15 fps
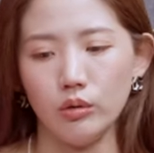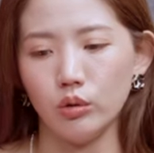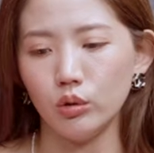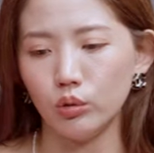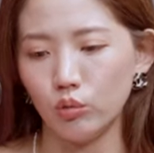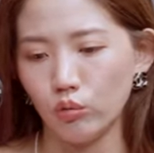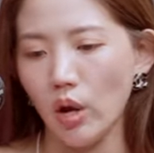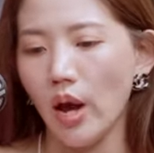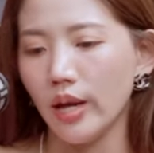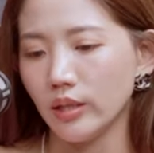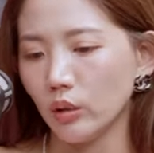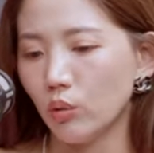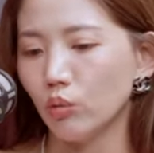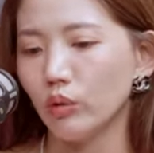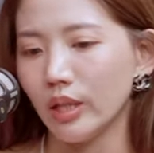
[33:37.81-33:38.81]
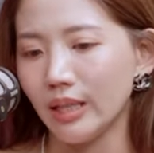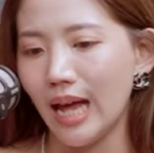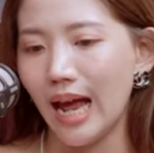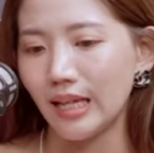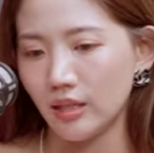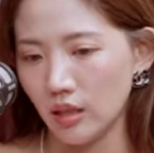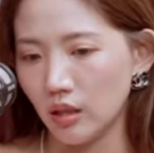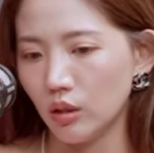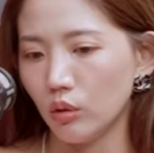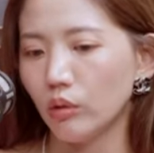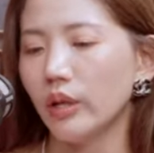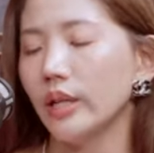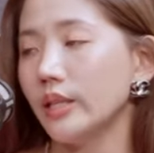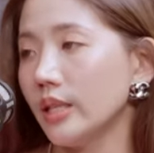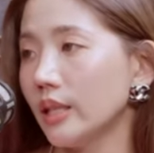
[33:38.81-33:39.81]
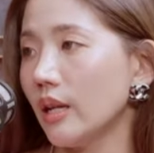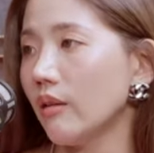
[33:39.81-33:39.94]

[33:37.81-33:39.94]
就是主要还是鼓励大家真的都可以进